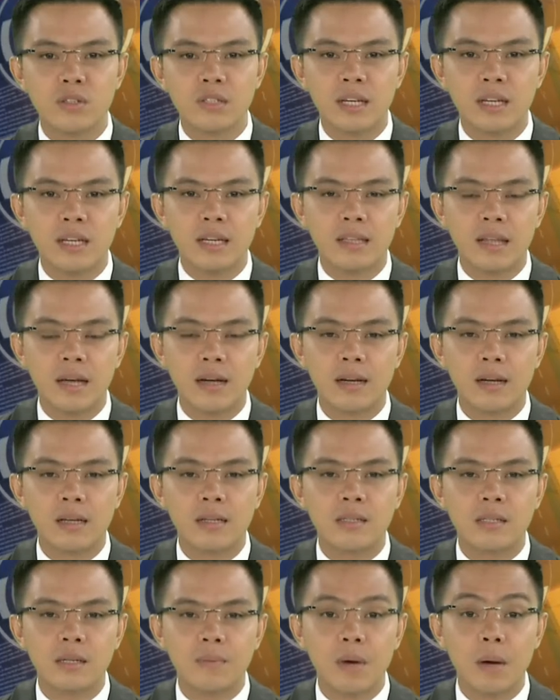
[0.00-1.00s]
Selanjutnya kita
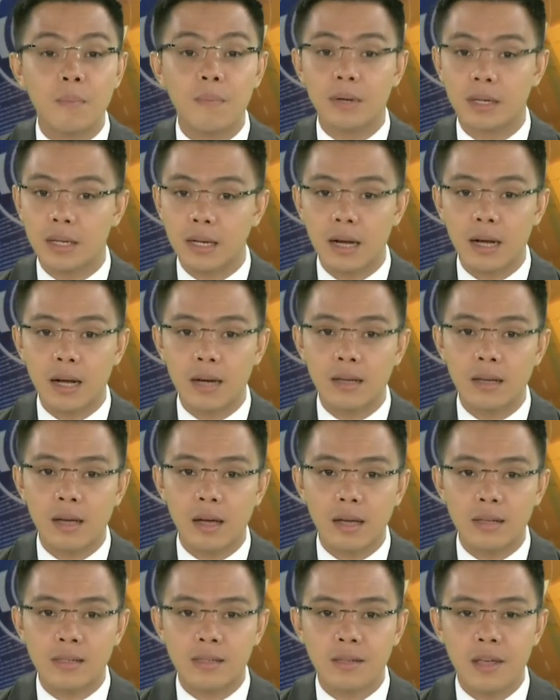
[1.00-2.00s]
akan simak
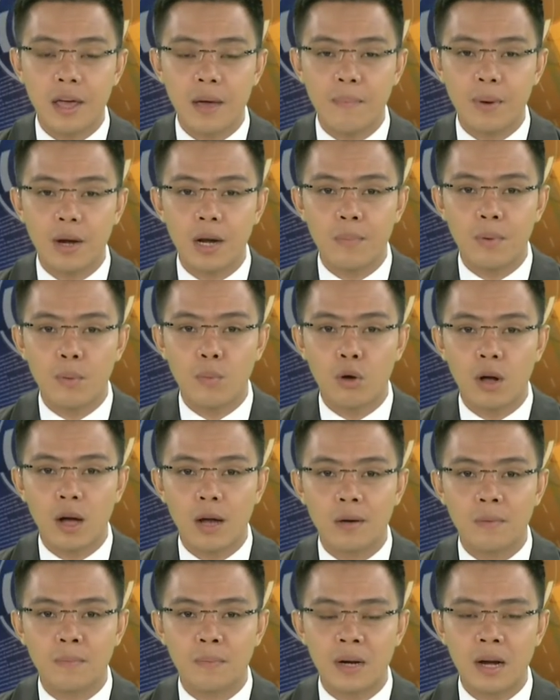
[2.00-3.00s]
pergerakan IASG pada
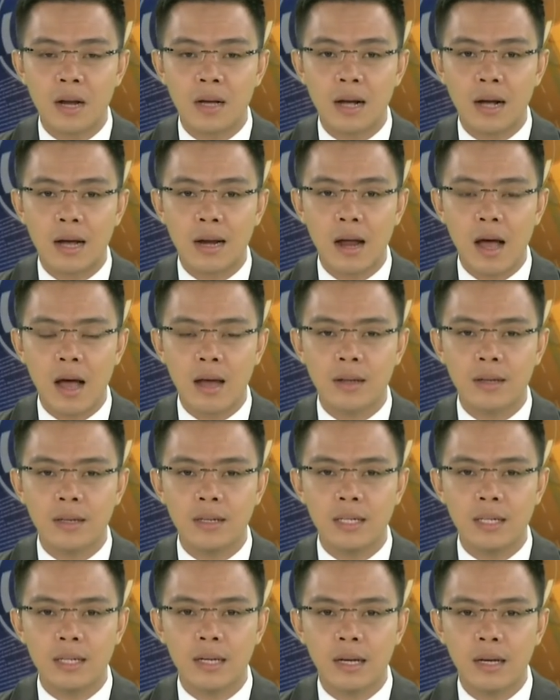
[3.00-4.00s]
pembukaan perdagangan
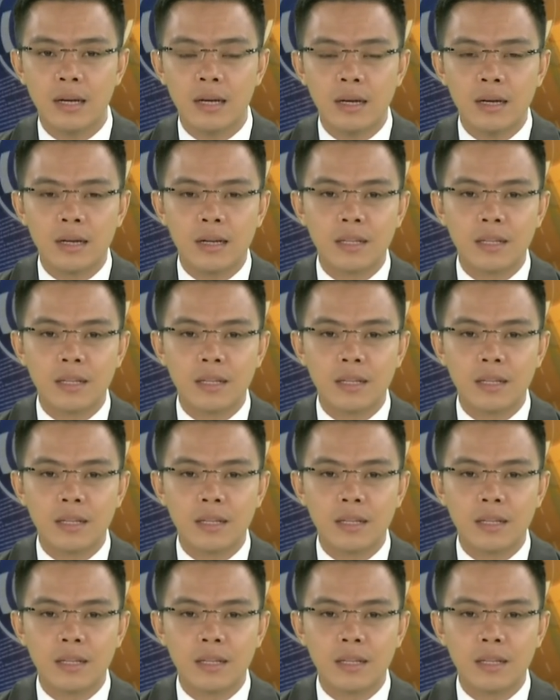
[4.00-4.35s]
hari ini.